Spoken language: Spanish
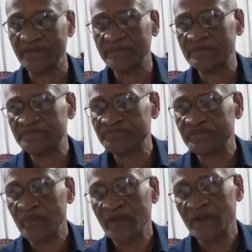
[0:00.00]
¿no?
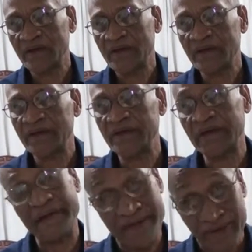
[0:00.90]

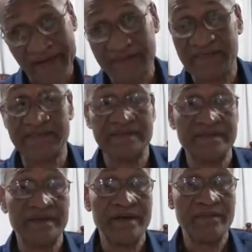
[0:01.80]
Y además,
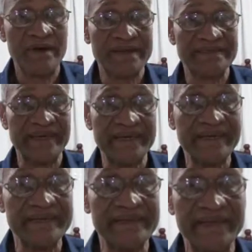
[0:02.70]
para
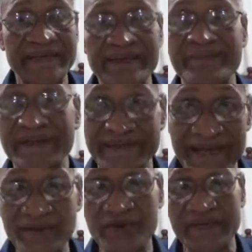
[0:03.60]
seguir eh,
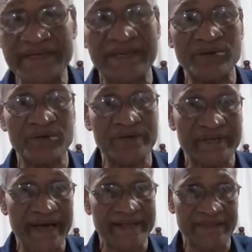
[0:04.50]
demandando de las
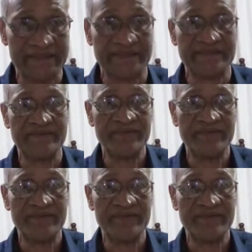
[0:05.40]
autoridades,